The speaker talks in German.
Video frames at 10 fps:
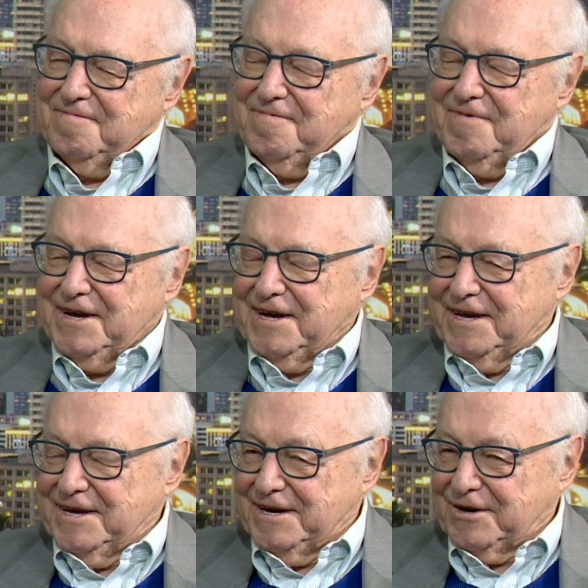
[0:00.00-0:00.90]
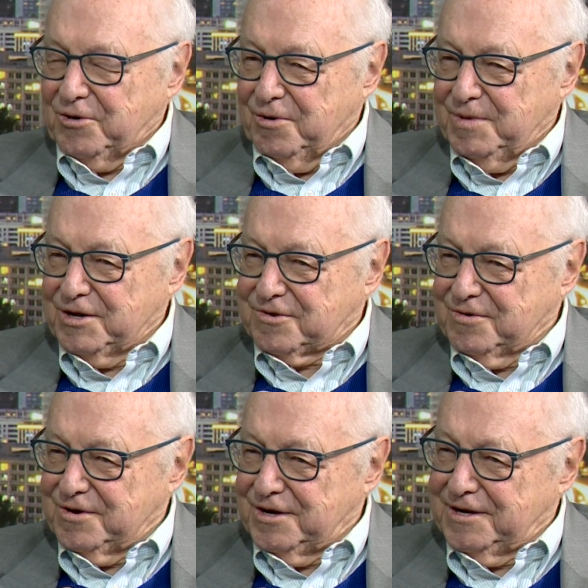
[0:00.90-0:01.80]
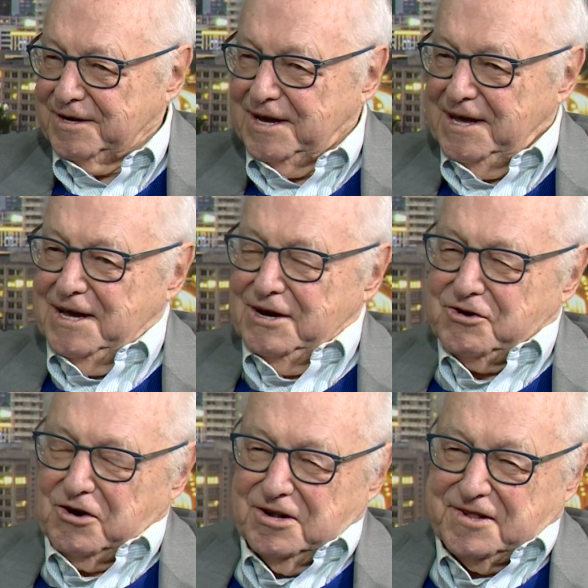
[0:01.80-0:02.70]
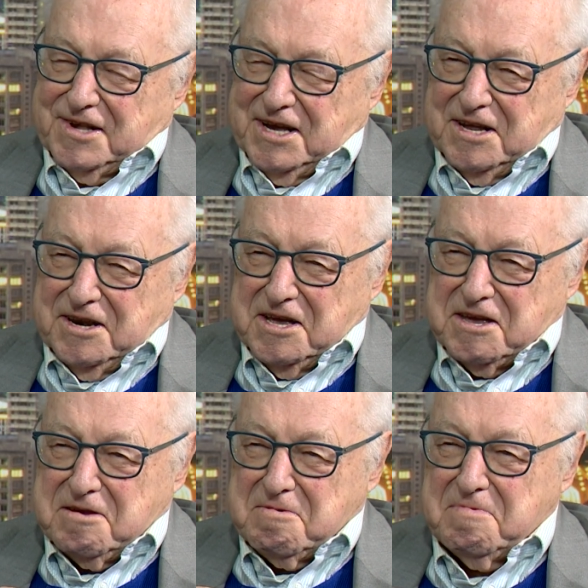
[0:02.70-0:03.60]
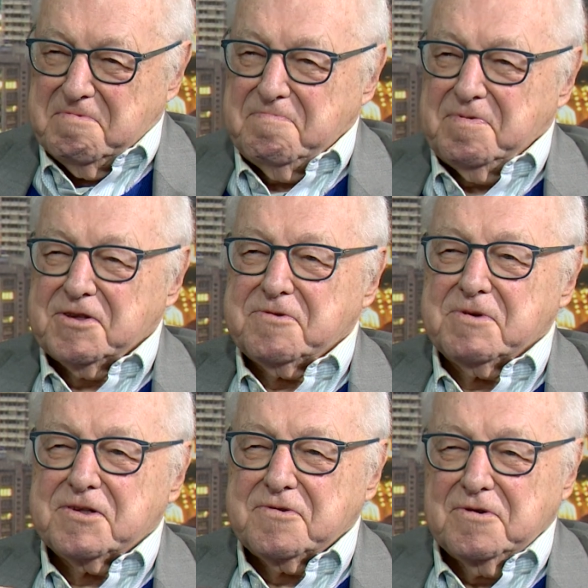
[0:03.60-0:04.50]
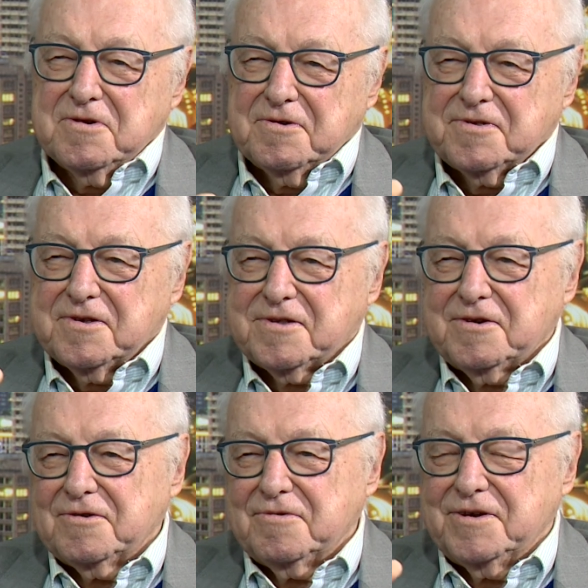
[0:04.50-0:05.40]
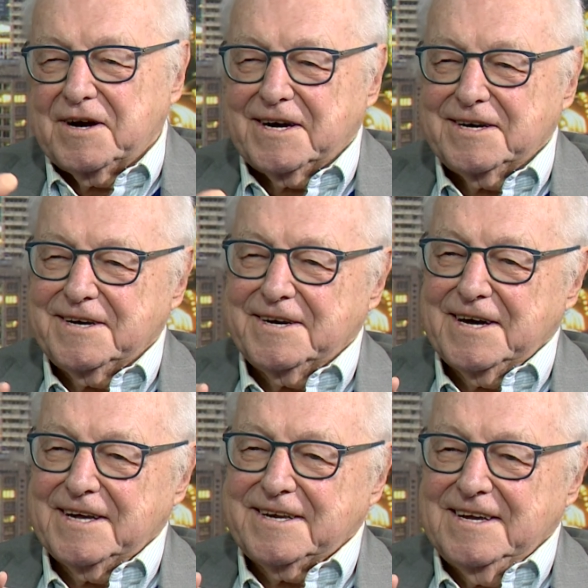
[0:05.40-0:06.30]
Es war ja eher Gummeln zu hören, Scholz eher nicht. Was Pistorius ist doch ein guter Kandidat.